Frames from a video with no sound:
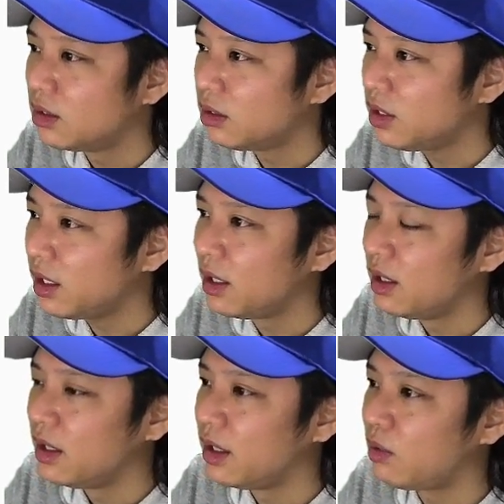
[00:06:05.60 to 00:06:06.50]
で、
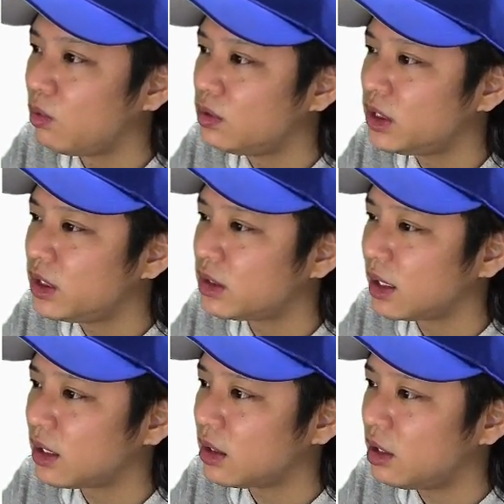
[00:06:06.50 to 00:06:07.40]
えー、今シーズン
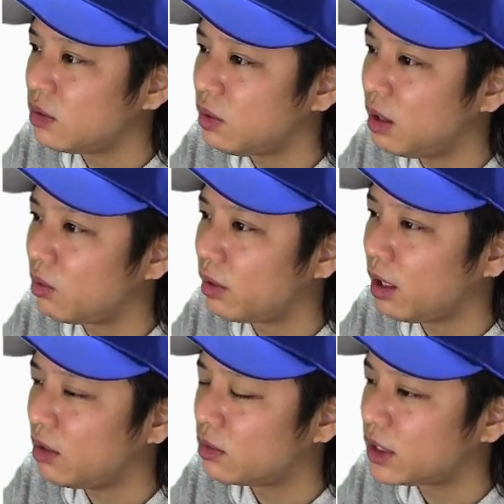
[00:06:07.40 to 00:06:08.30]
当たってるのがこれ
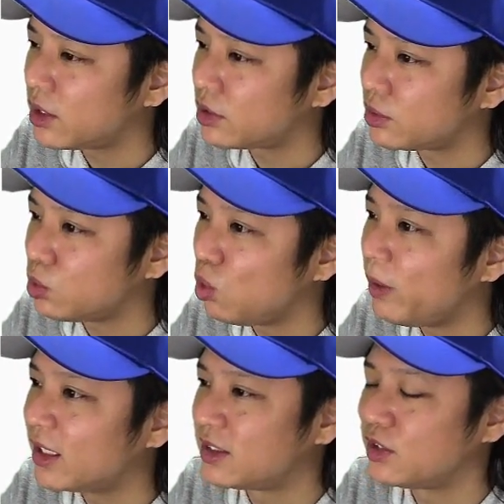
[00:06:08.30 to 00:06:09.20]
らの選手堂
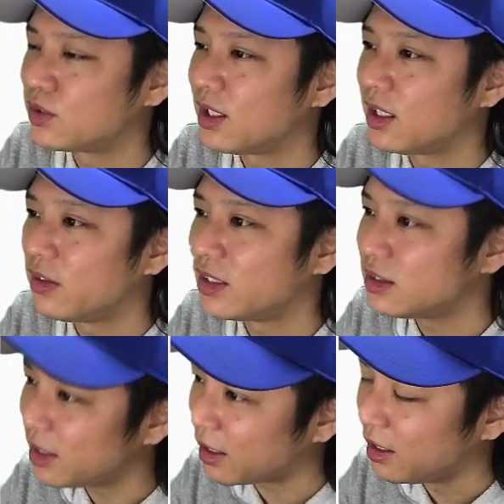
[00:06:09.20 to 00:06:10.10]
林選手なんかはです
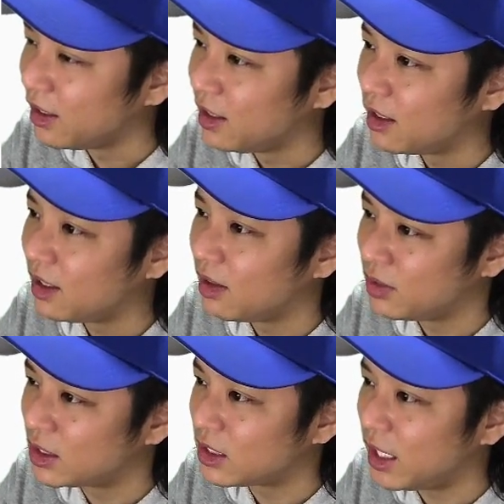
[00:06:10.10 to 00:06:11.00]
ねえー、
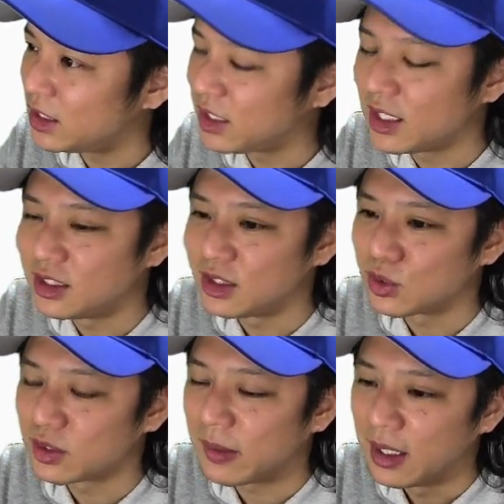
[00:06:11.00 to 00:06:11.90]
同じ愛知県人と
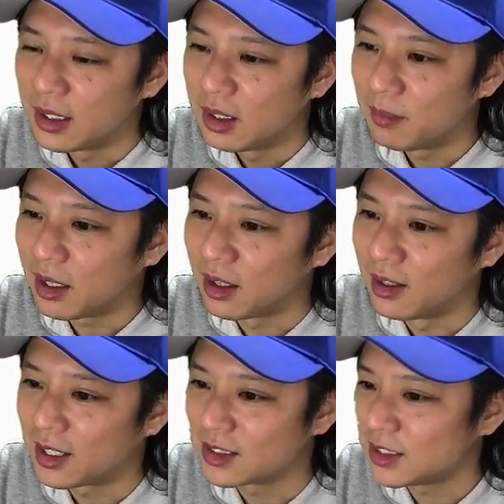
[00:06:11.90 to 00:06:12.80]
しては、ま
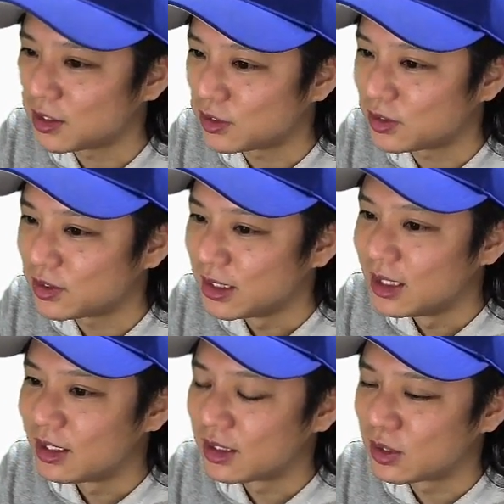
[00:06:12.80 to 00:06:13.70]
あ、活躍
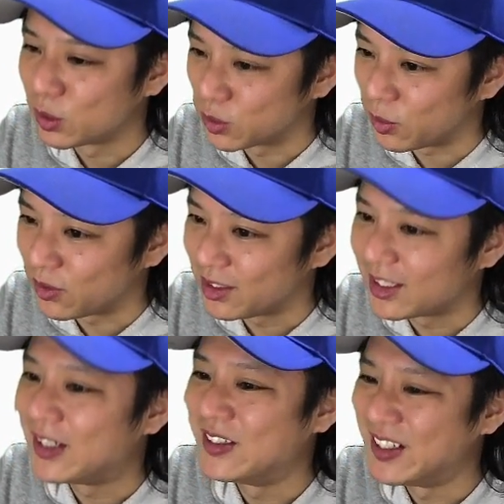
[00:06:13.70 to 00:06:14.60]
そろそろっ
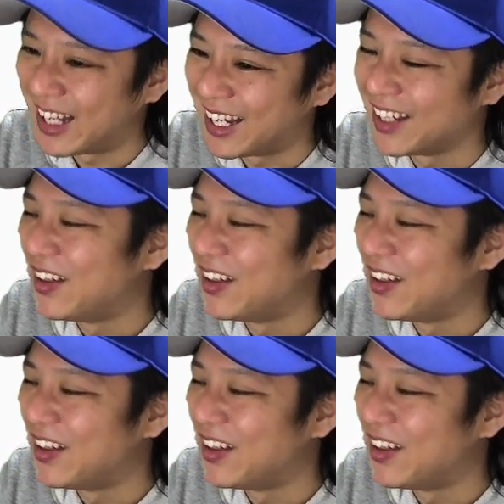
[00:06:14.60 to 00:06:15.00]
ていうね